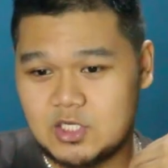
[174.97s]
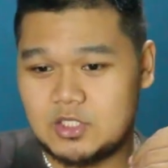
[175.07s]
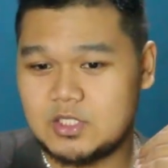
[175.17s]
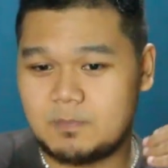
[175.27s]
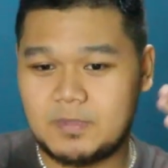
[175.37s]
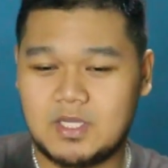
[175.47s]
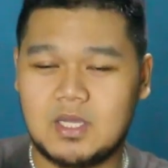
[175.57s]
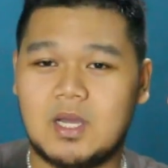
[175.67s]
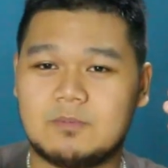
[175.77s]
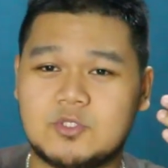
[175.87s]
kayo na pick
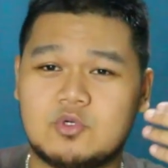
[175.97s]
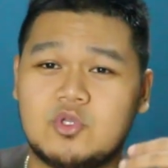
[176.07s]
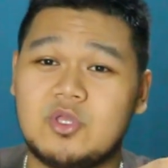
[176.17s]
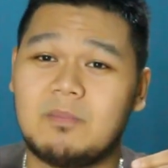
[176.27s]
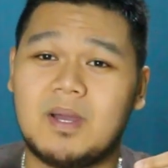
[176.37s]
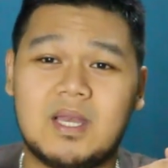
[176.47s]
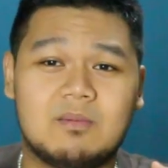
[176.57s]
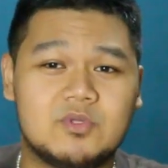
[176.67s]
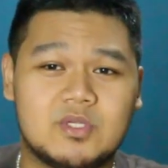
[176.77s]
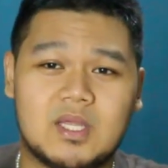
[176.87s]
up. Siguro yung iba
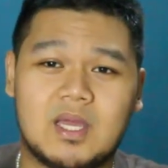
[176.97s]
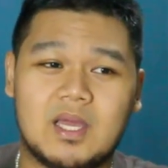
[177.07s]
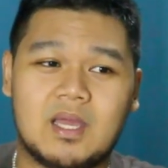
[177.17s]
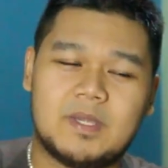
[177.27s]
alam nyo na.